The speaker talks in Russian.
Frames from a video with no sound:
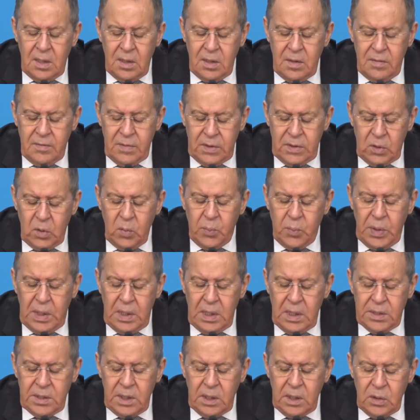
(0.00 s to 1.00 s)

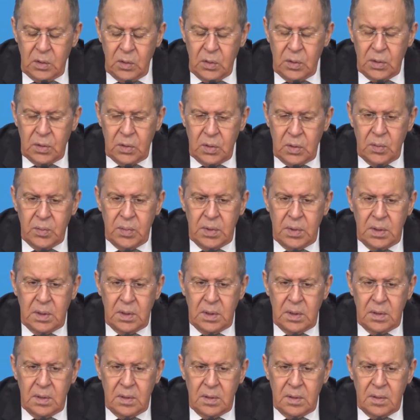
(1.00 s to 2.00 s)
выступали за то,
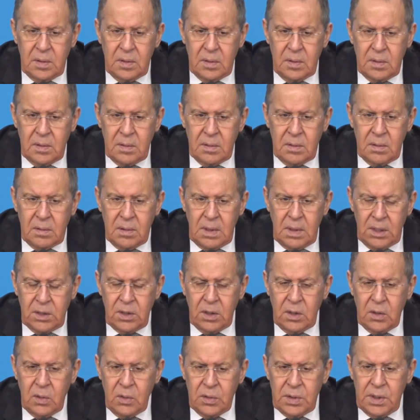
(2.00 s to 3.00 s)
чтобы
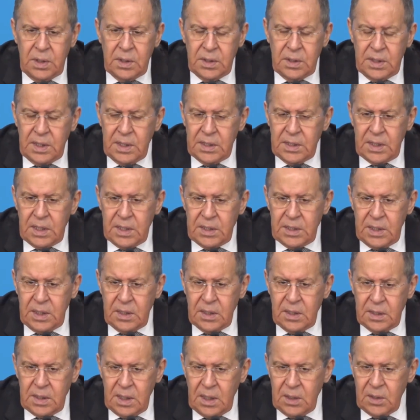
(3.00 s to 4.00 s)
наши грузинские
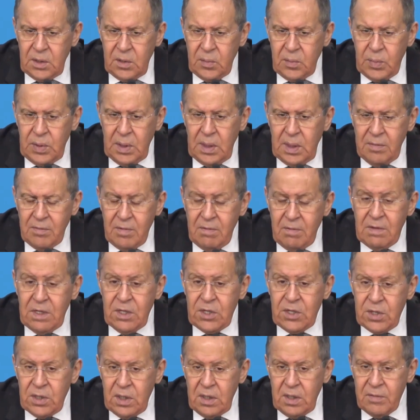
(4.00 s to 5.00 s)
соседи также были
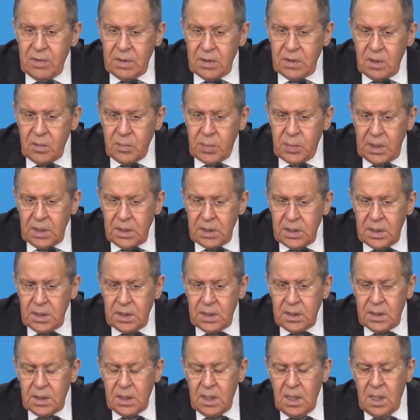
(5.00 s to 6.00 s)
вовлечены в этот
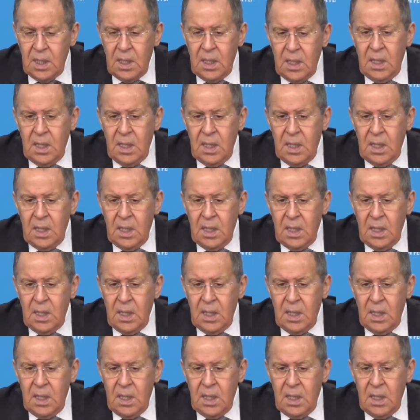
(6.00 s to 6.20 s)
процесс